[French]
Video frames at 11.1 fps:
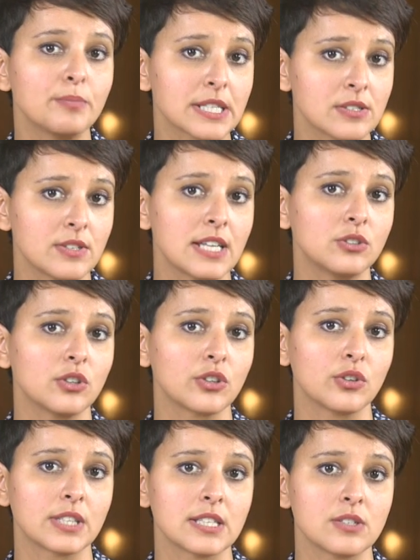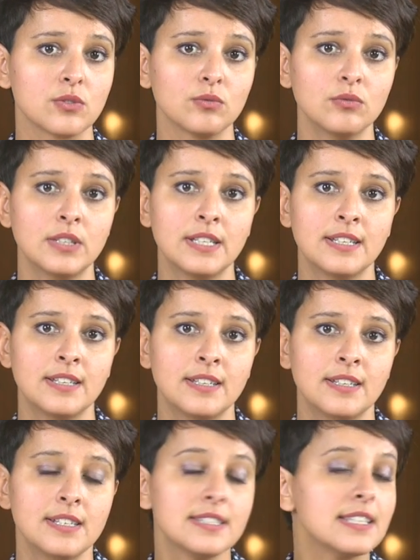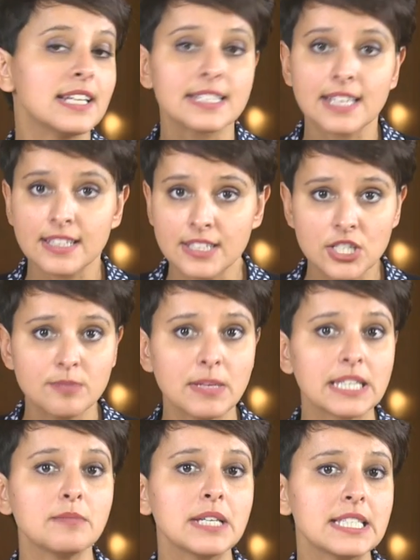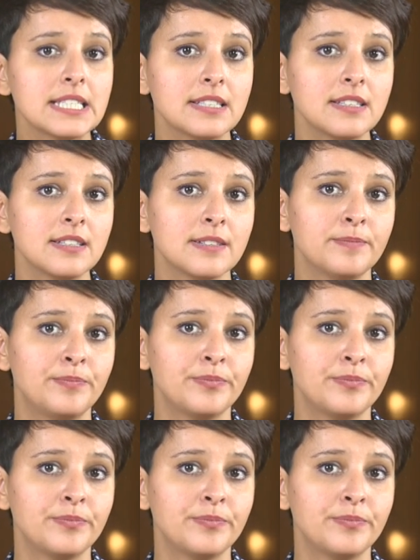au personnel d'orientation. C'est la stratégie mathématique